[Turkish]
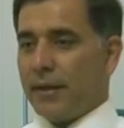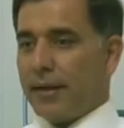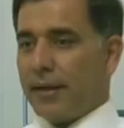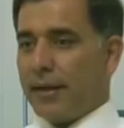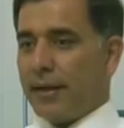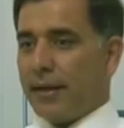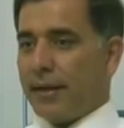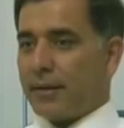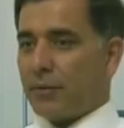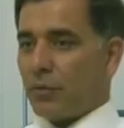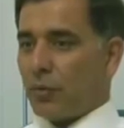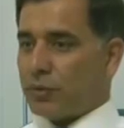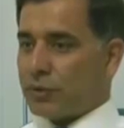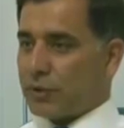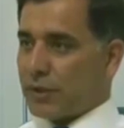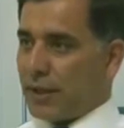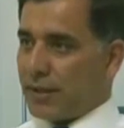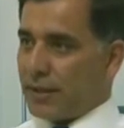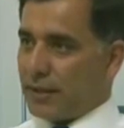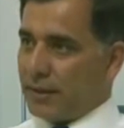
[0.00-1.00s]
eğer o
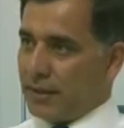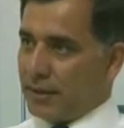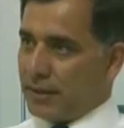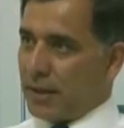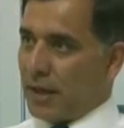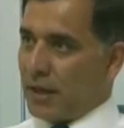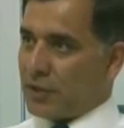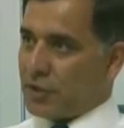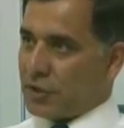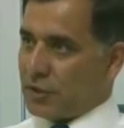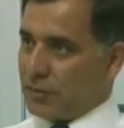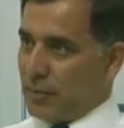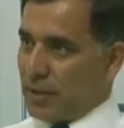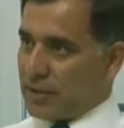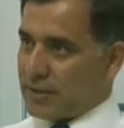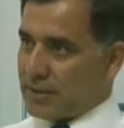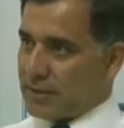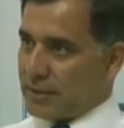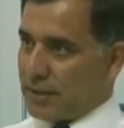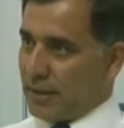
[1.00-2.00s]
tıkanıklık
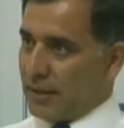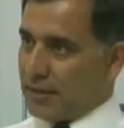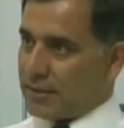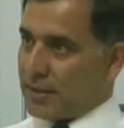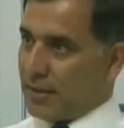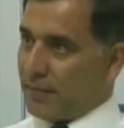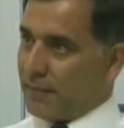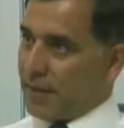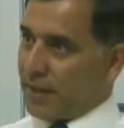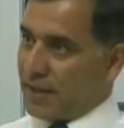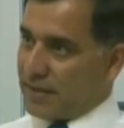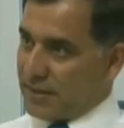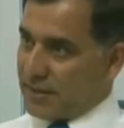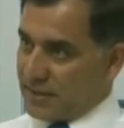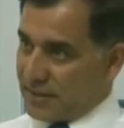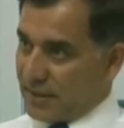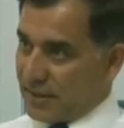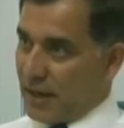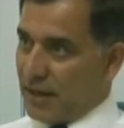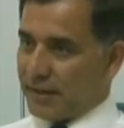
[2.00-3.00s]
açılmazsa safra
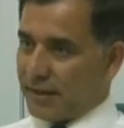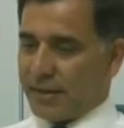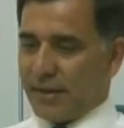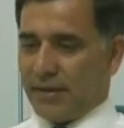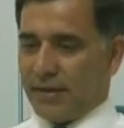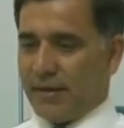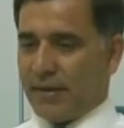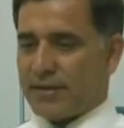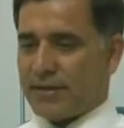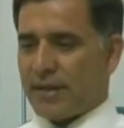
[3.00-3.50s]
kesesi gangrenine,